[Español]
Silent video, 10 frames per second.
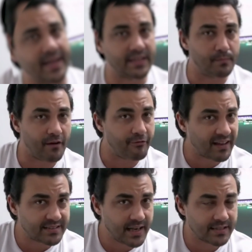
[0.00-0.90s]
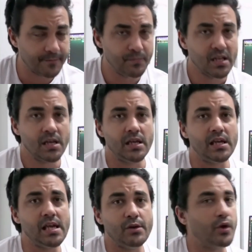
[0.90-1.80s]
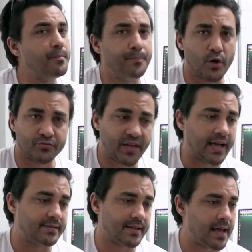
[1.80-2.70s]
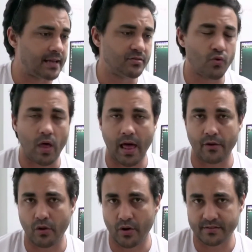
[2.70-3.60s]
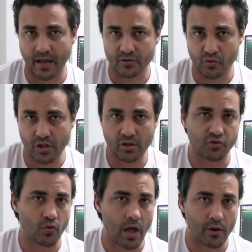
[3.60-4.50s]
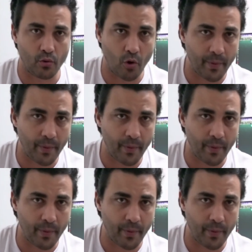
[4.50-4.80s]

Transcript: Bache Cubano es un canal de tecnología llevado adelante por Erich García